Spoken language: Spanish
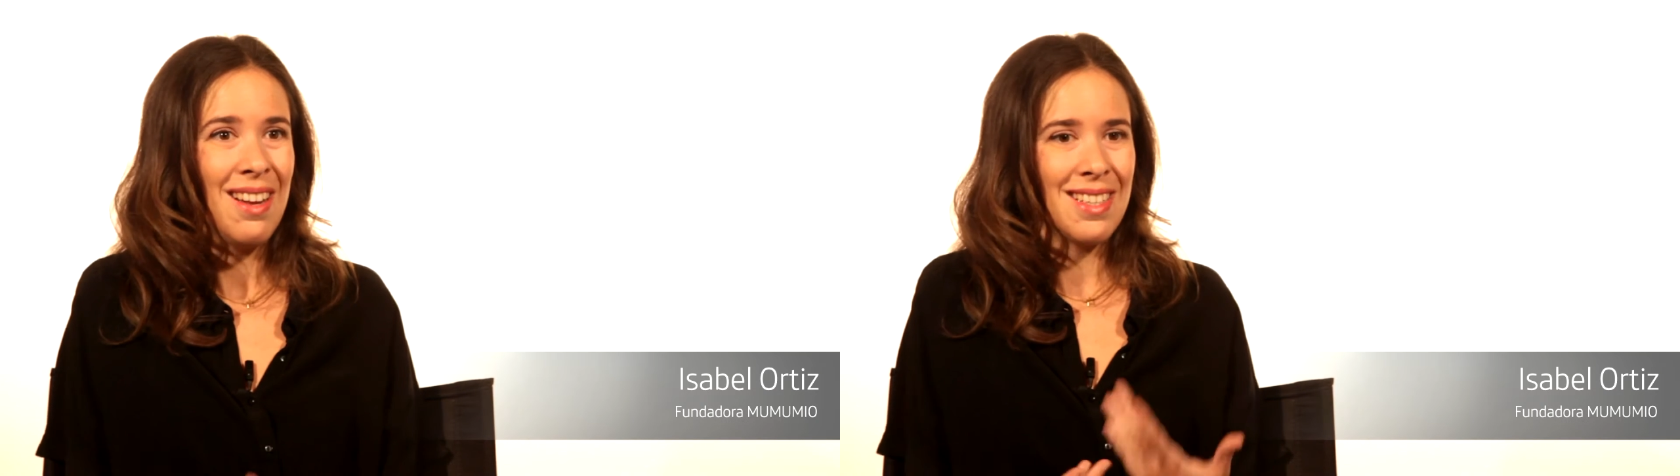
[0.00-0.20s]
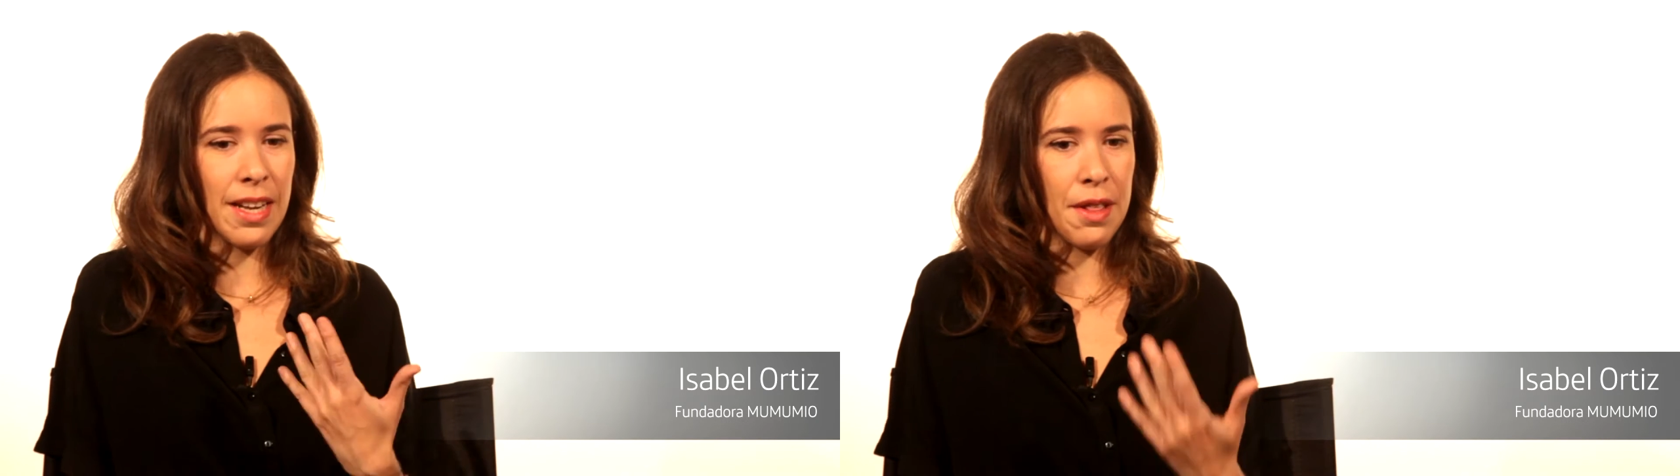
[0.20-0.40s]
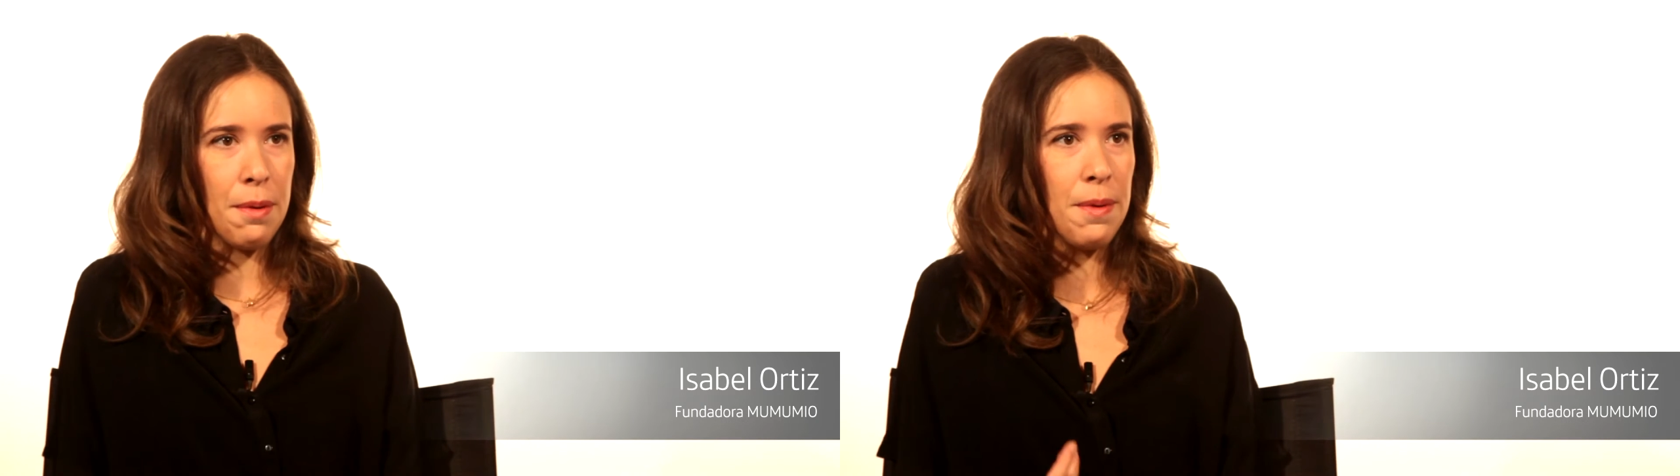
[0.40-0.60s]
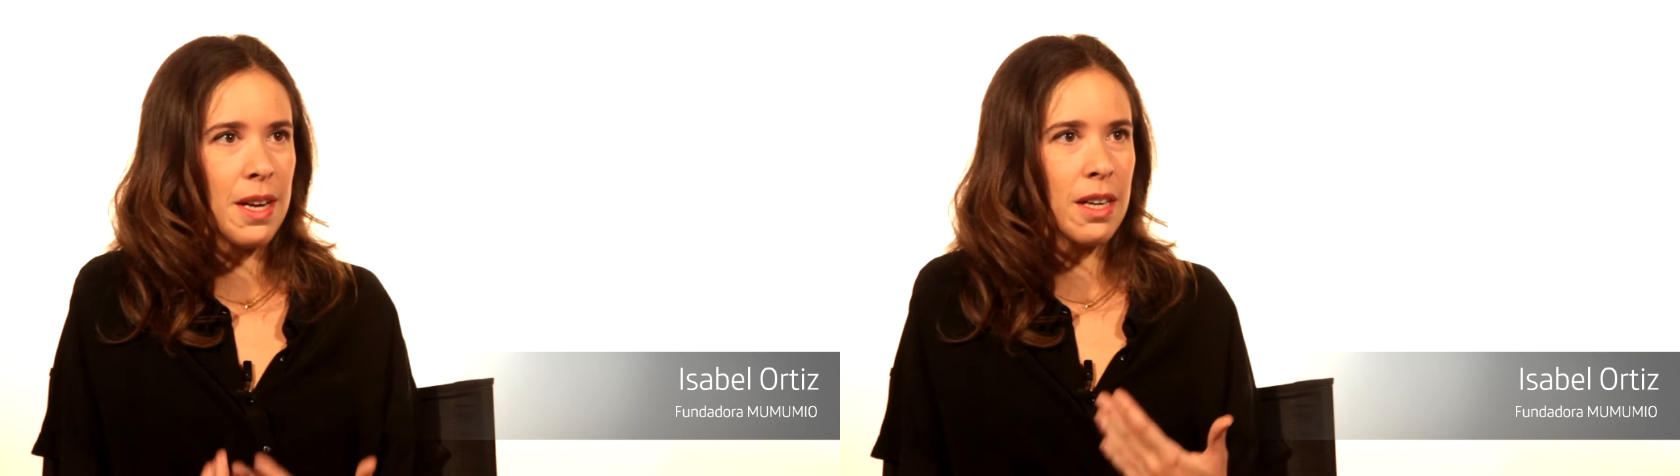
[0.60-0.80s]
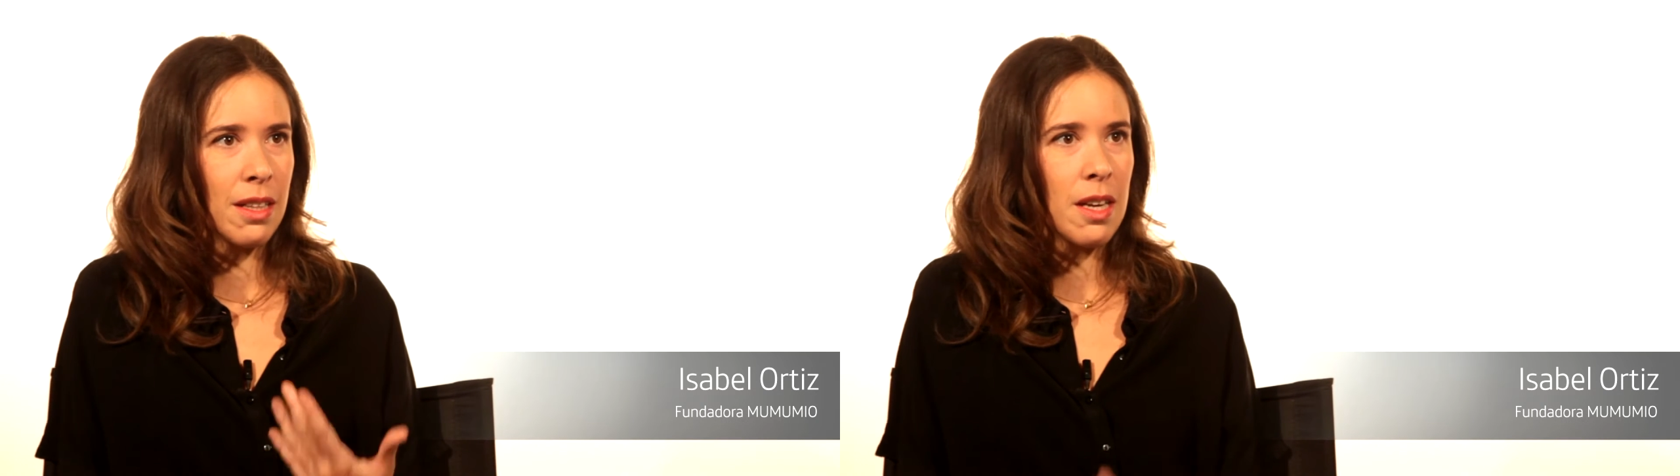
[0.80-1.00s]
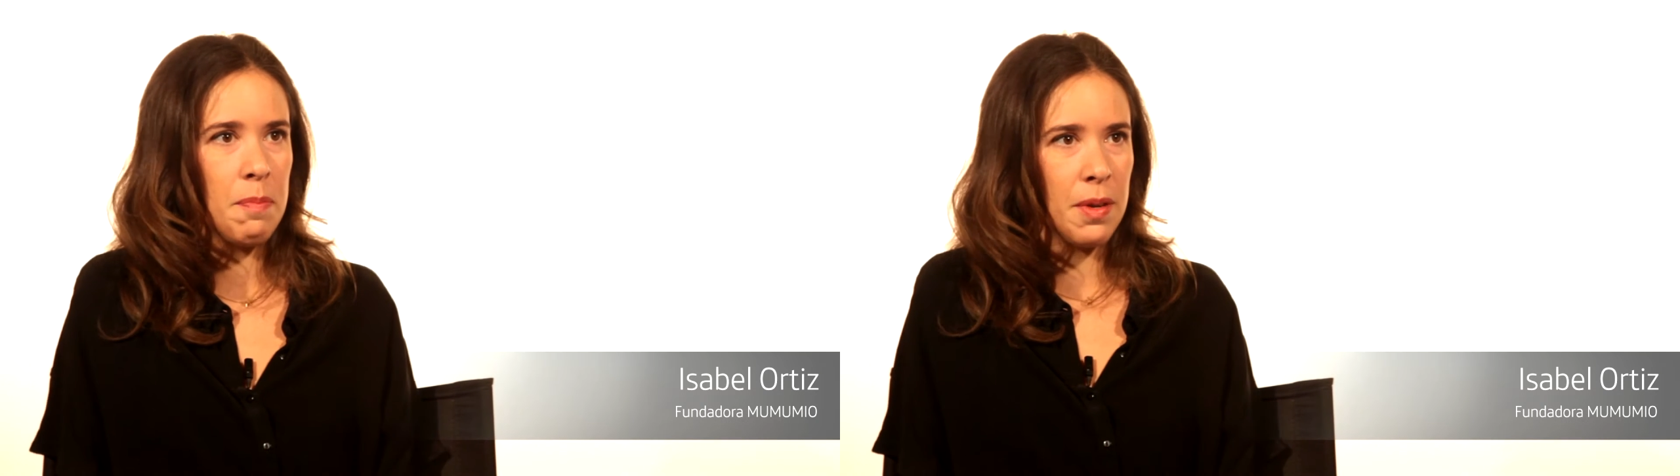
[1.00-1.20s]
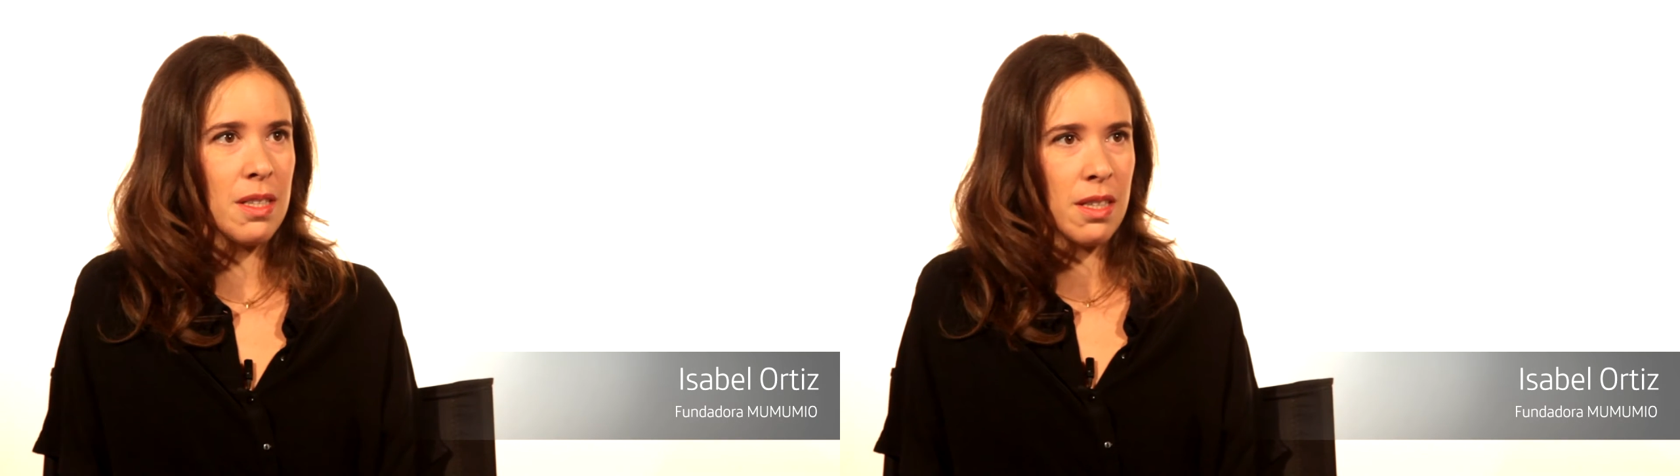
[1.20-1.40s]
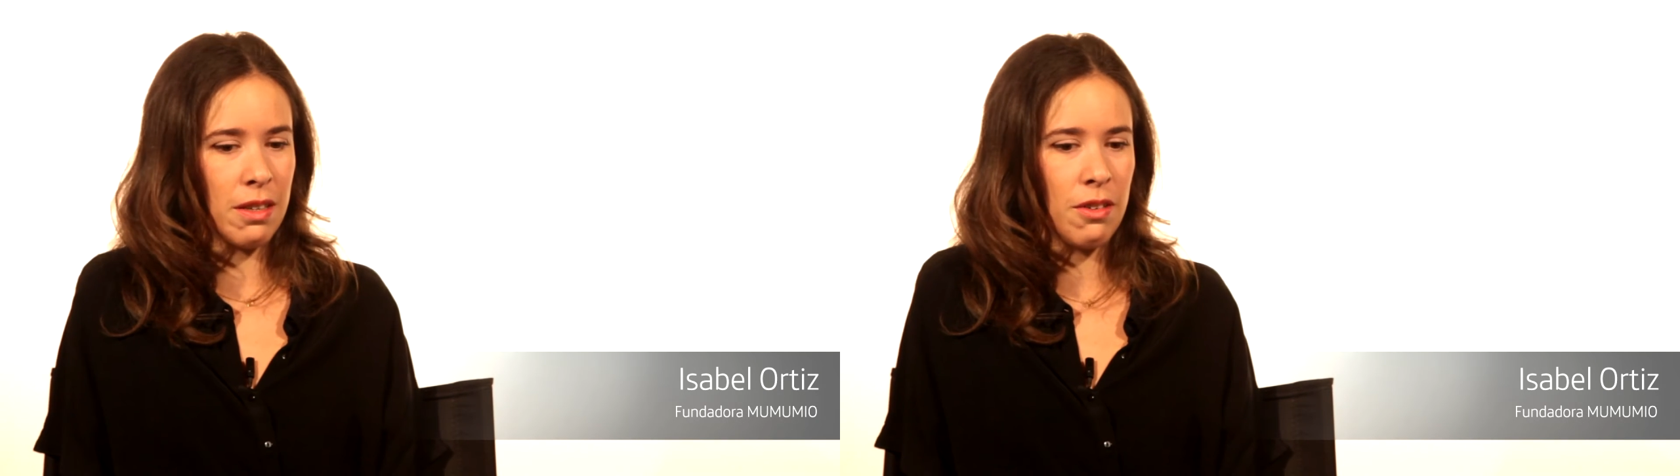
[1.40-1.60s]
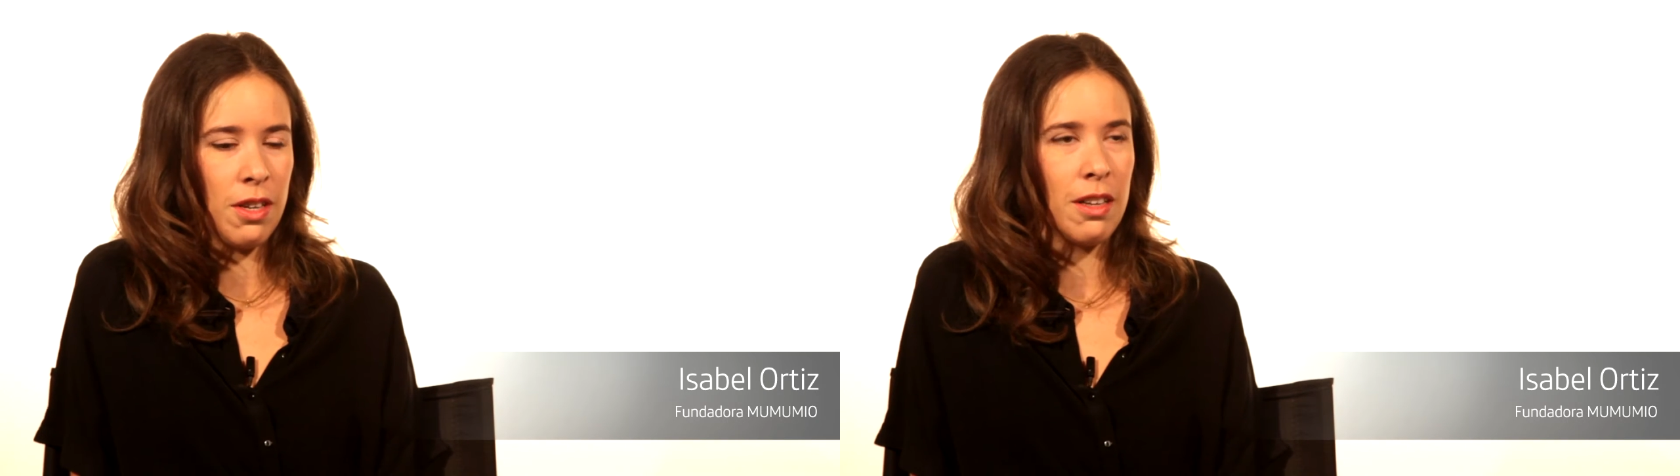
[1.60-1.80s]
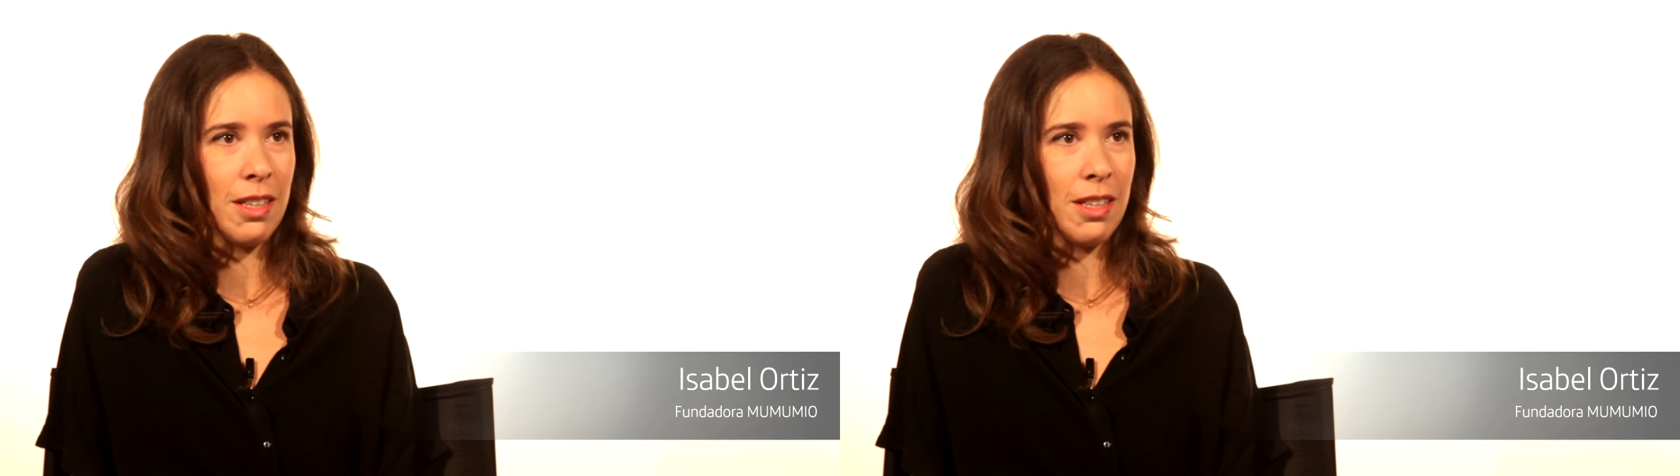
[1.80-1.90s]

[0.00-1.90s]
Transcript: se divierta y piense, oye,